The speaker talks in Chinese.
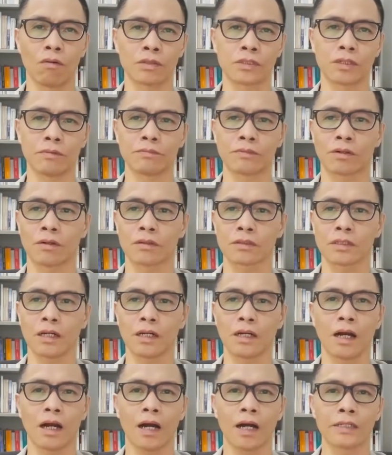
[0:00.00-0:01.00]
我就不觉
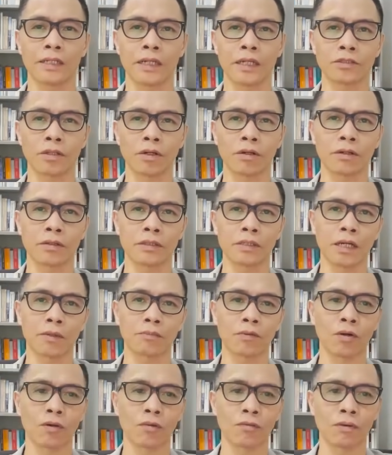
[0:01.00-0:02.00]
得中央想他们
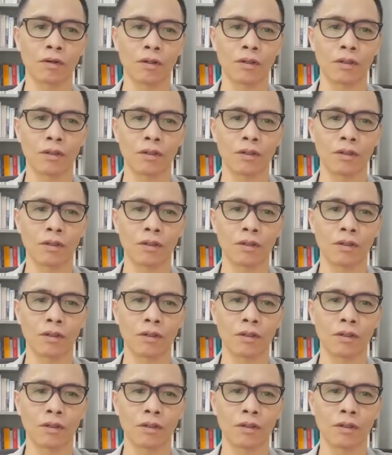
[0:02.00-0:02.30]
参选。